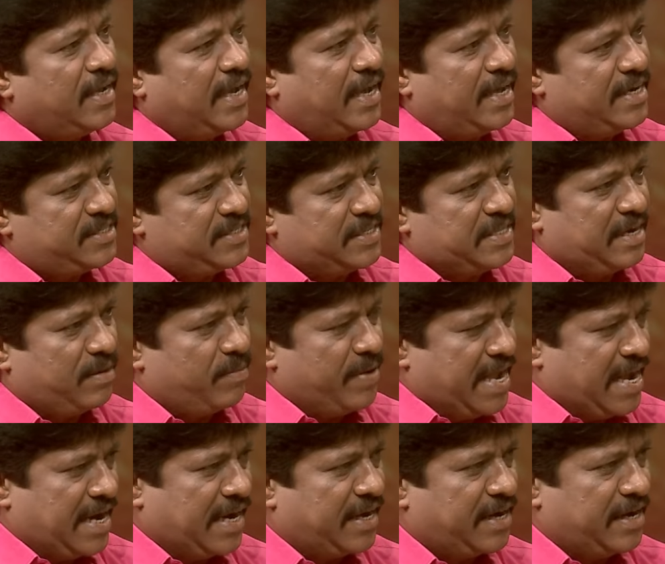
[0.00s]
ஹரிச்சந்திர
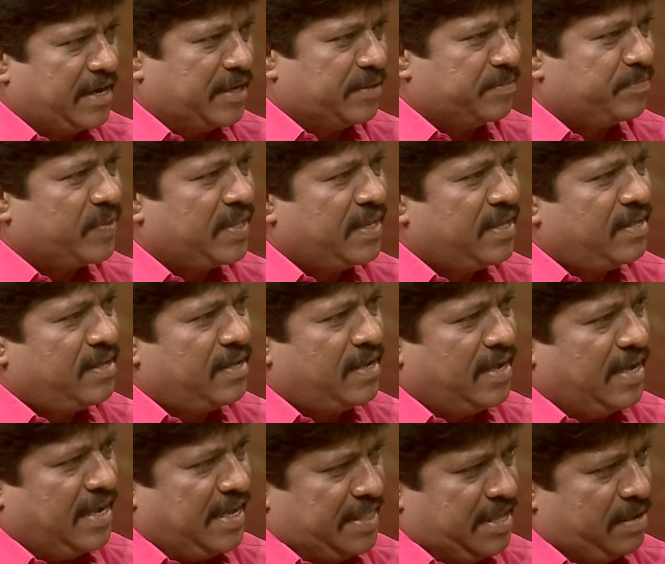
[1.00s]
மயான கண்டம்
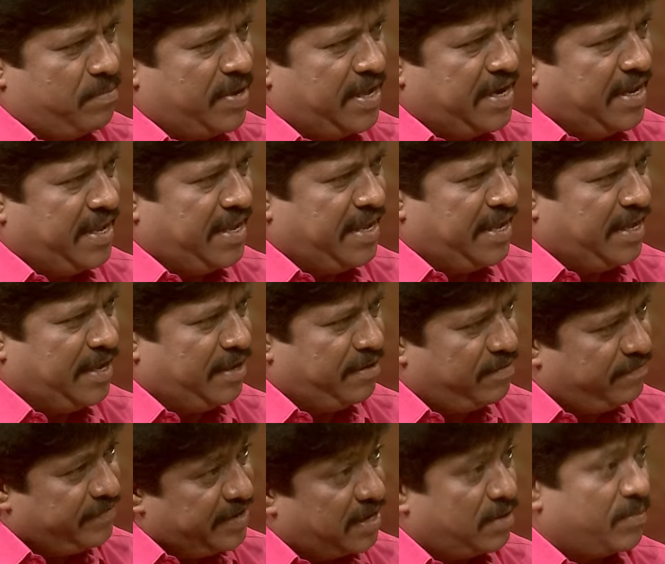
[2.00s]
அதே மாதிரி
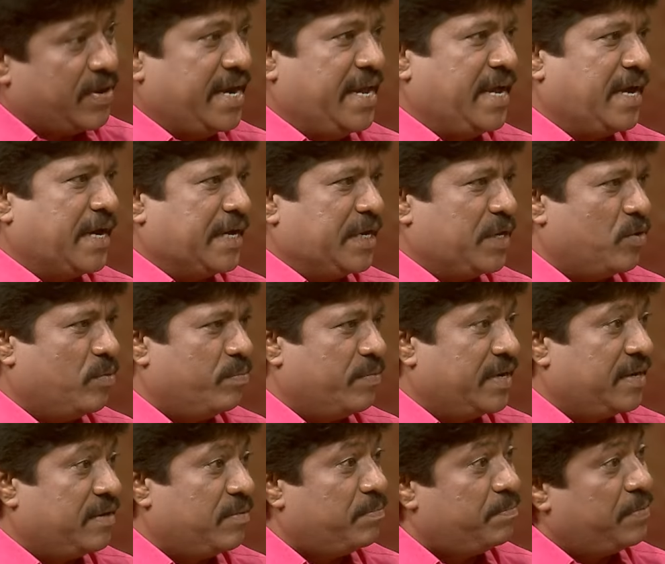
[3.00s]
வீரபாண்டிய
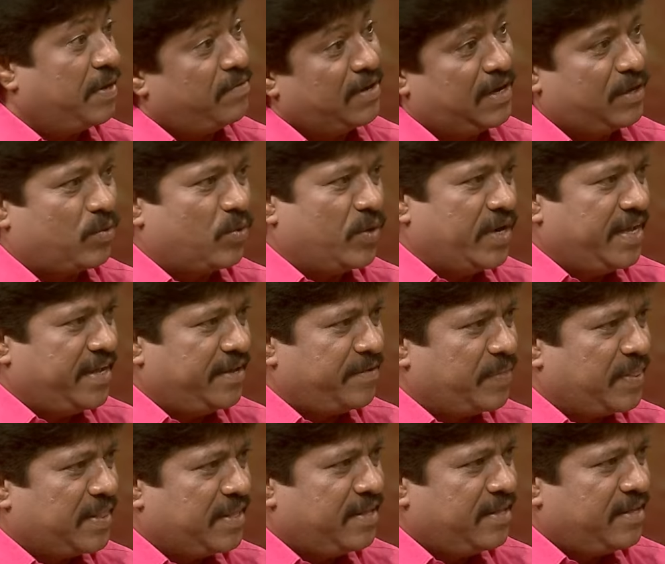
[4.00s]
கட்டவம்மன் பவளக்கொடி
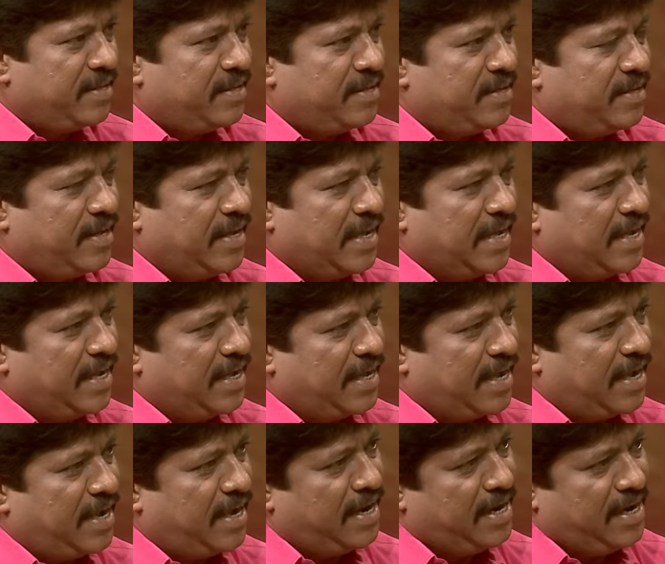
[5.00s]

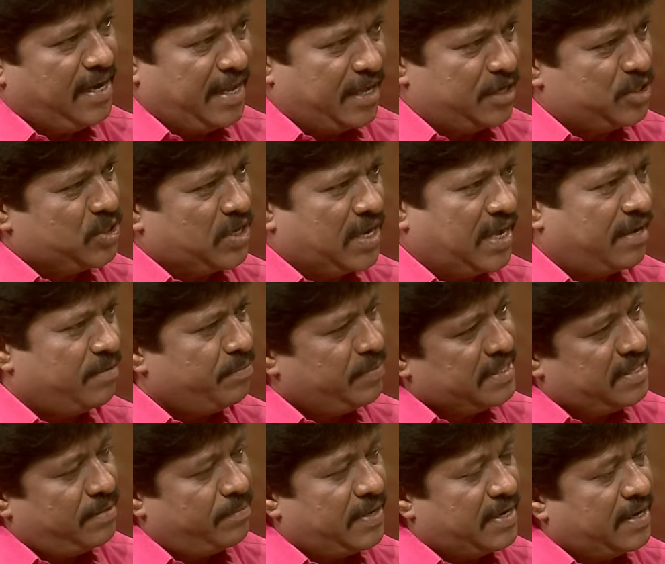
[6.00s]
அள்ளி அர்ஜுனா
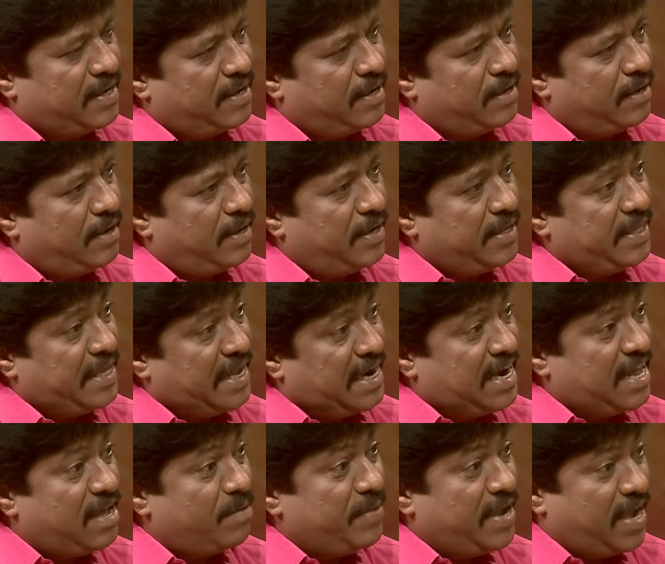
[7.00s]
நடிச்சிருக்கிறாரா இது
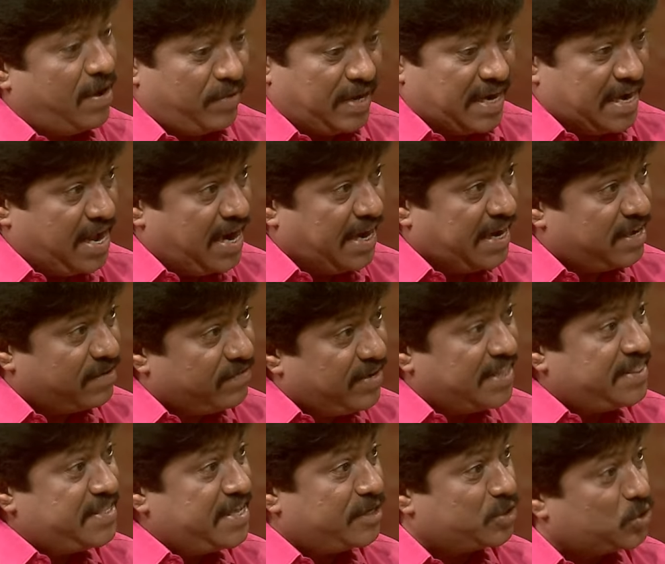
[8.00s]
எல்லாமே அவர் நாடக
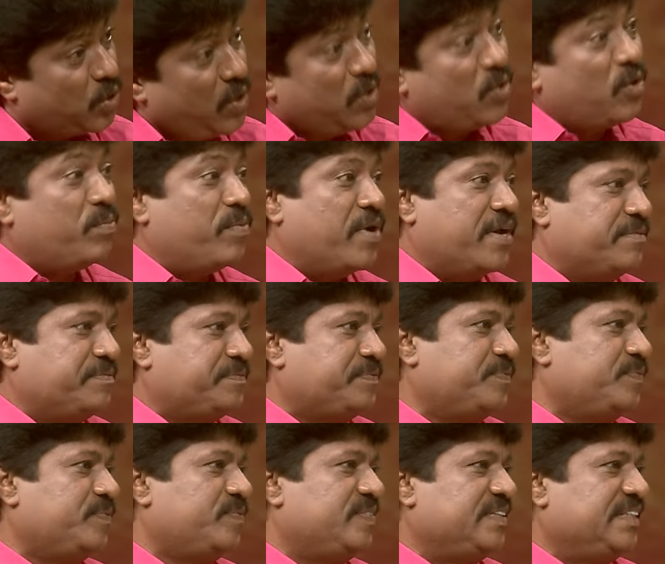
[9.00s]
வாத்தியார் சொல்லி கொடுப்பார்
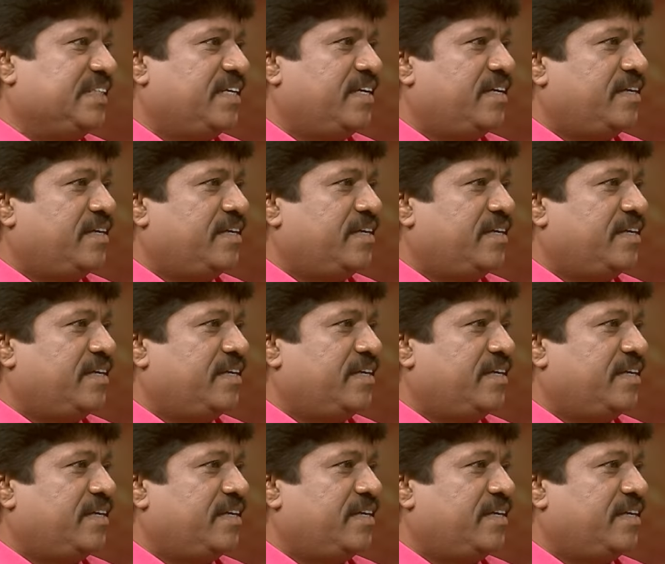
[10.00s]
சரி